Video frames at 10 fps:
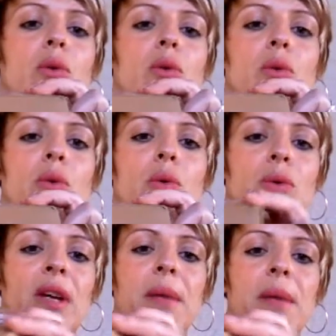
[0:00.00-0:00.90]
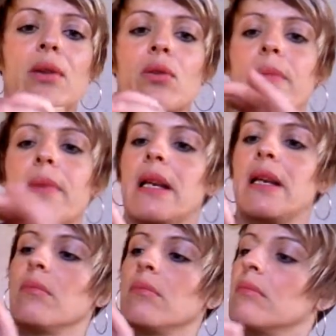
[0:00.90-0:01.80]
donc euh, très
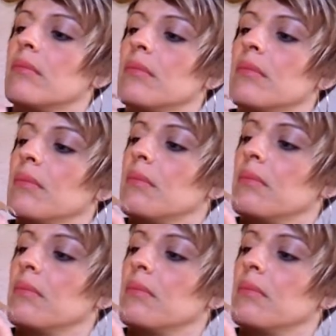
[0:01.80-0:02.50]
bien emballé,